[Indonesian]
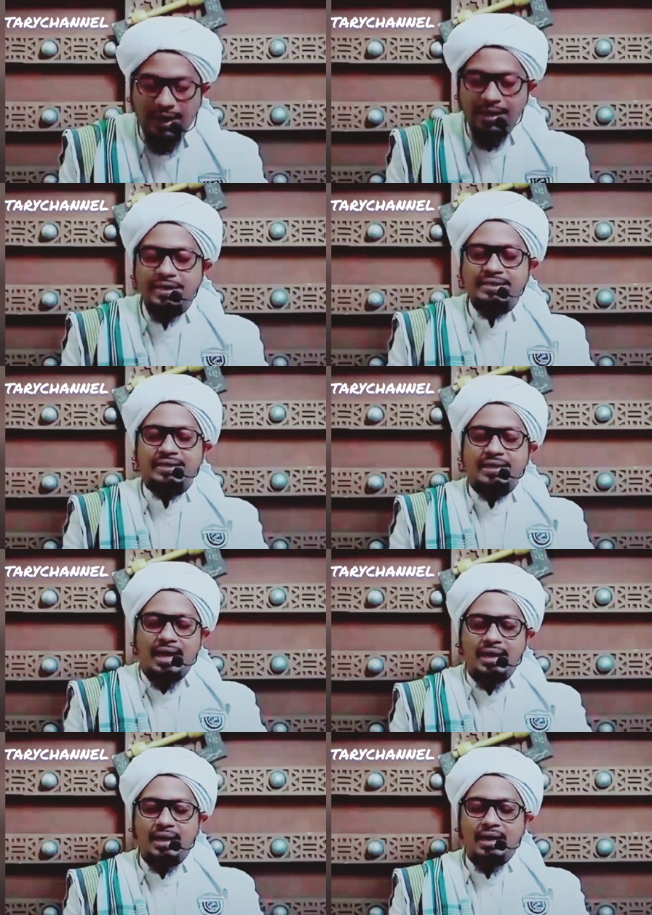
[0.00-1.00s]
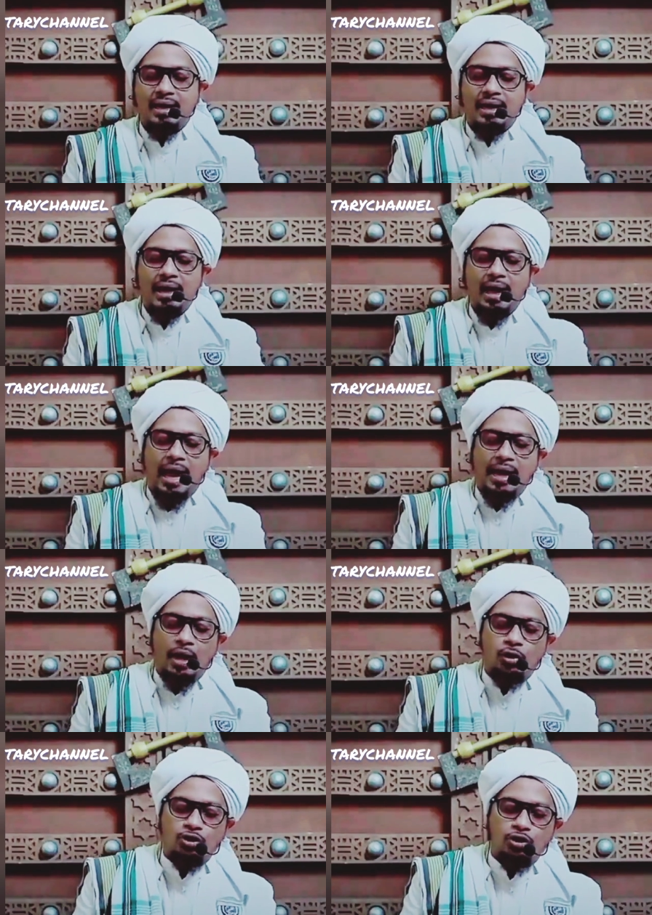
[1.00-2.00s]
di mana bacanya
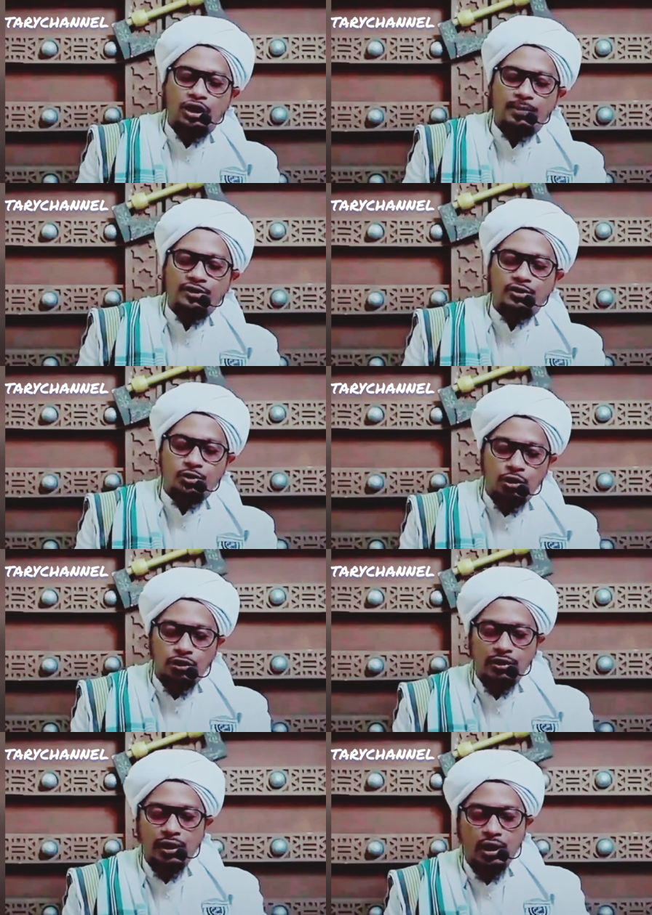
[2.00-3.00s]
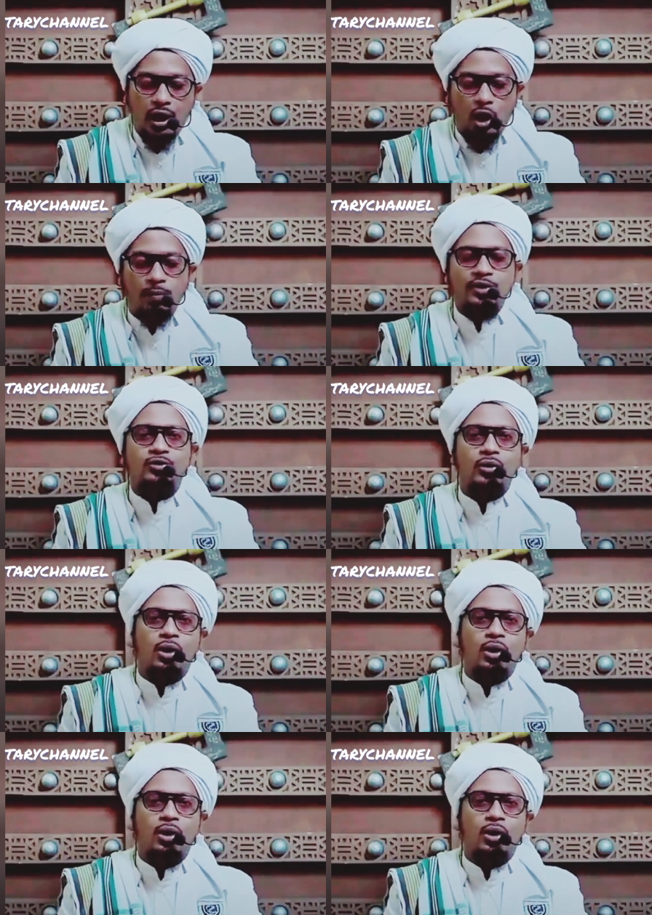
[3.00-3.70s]
ala udunil majnun au